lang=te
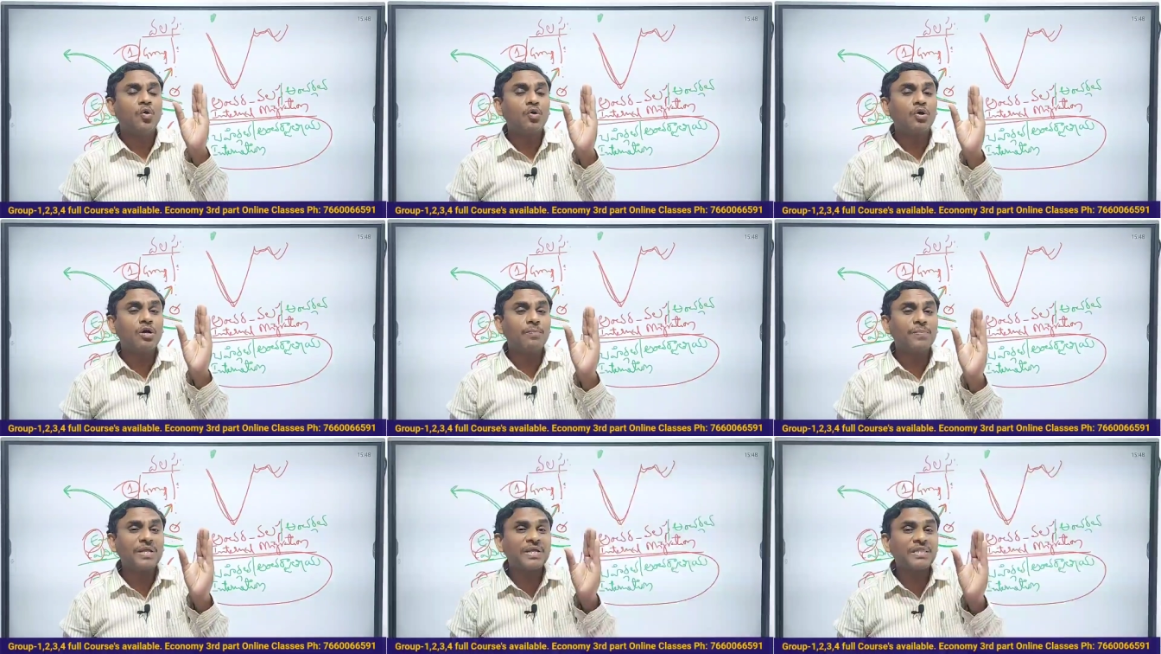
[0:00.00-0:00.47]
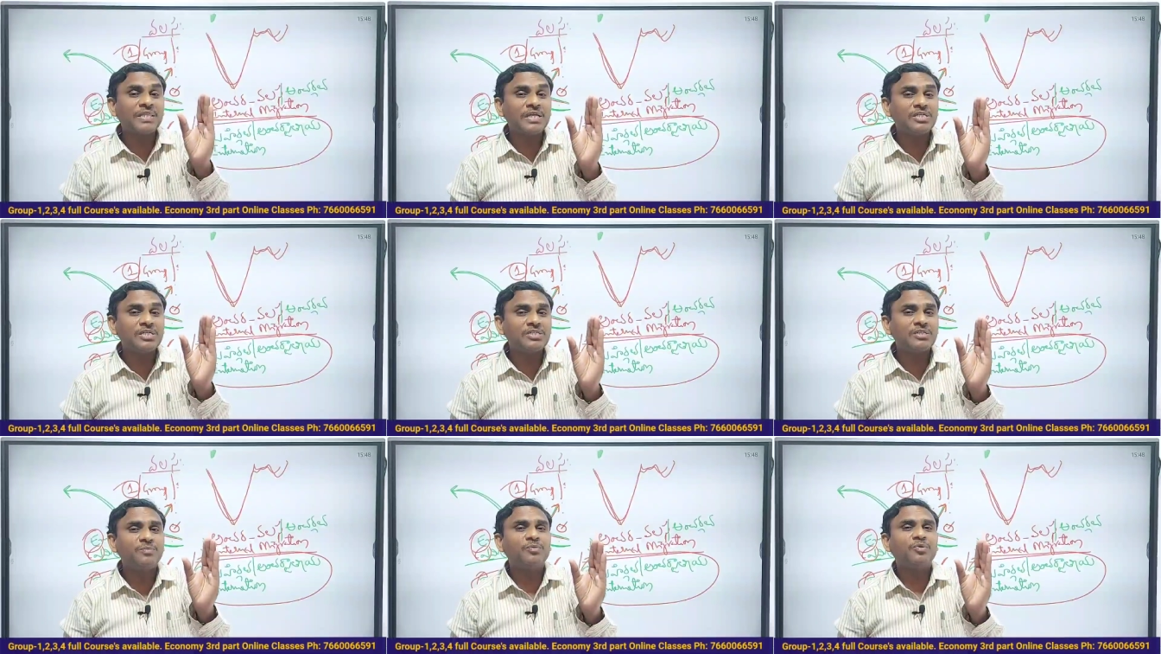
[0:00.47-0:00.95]
ఒక
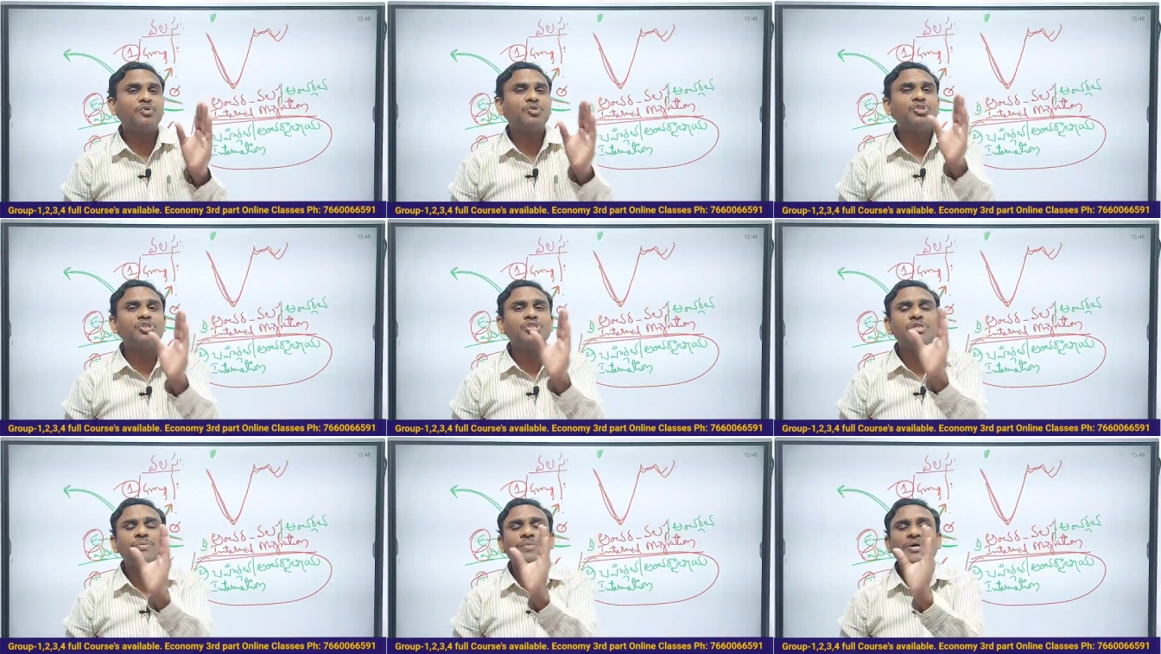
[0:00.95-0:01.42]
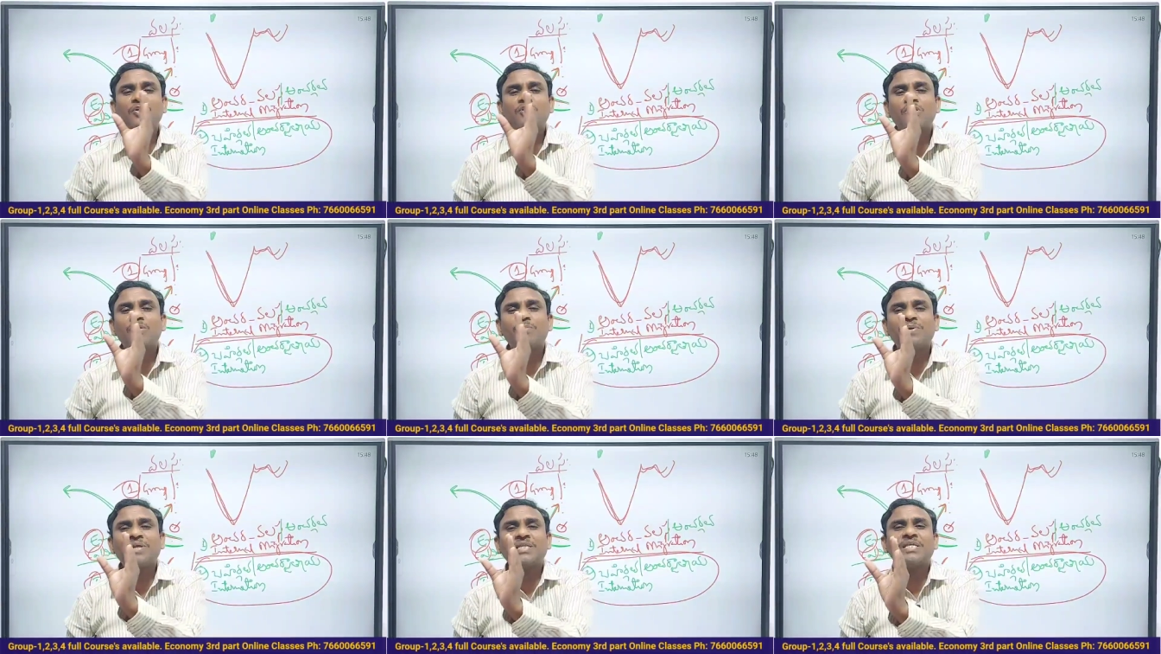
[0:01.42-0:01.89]
ప్రదేశము నుంచి
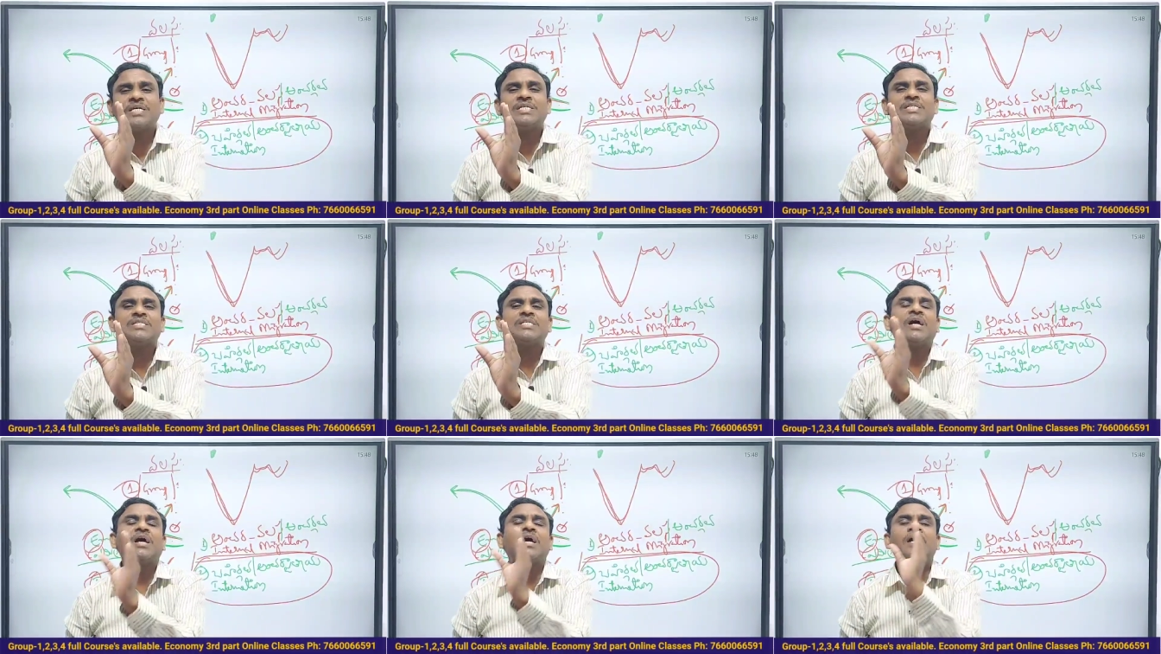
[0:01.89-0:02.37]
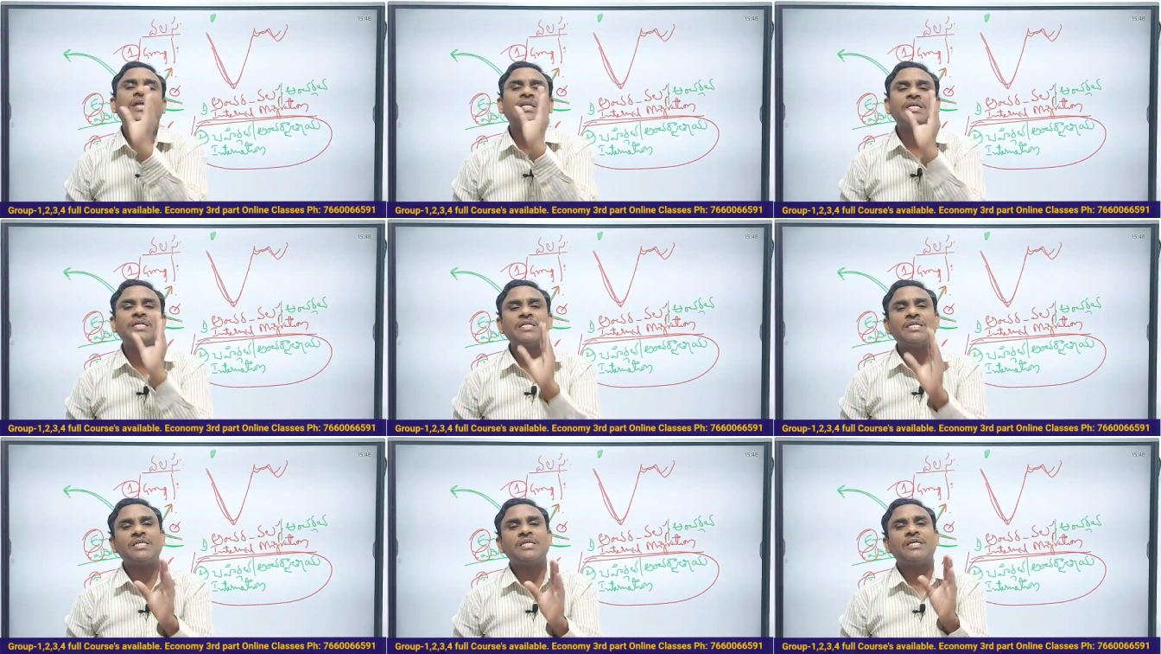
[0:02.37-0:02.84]
మరొక
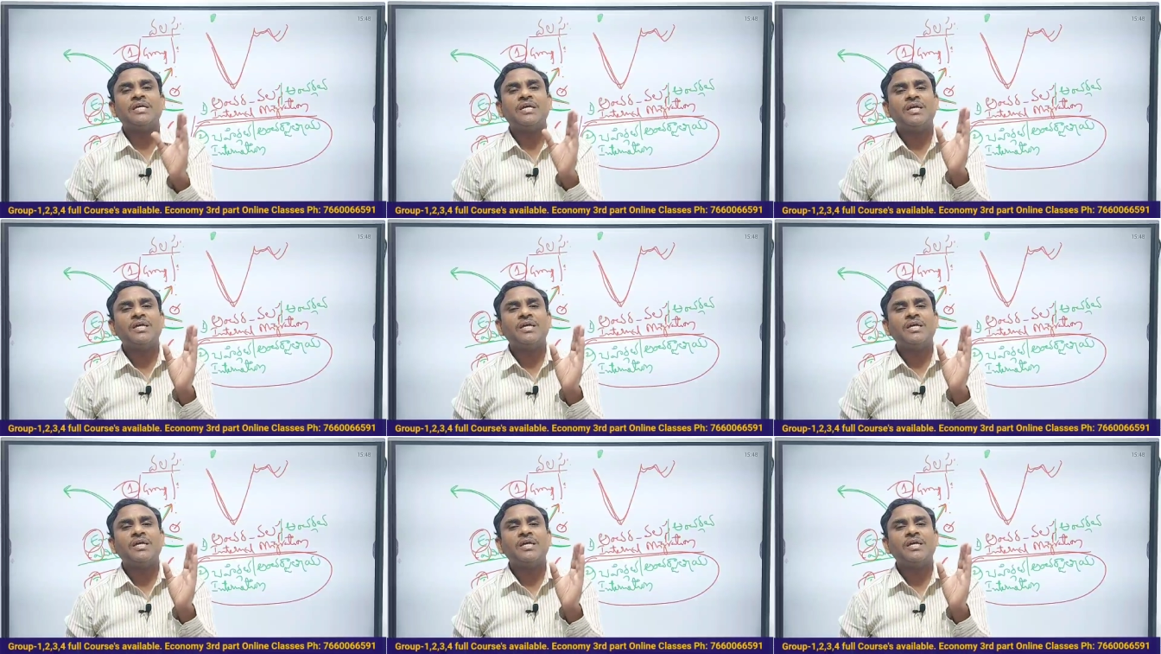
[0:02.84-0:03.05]
ప్రదేశానికి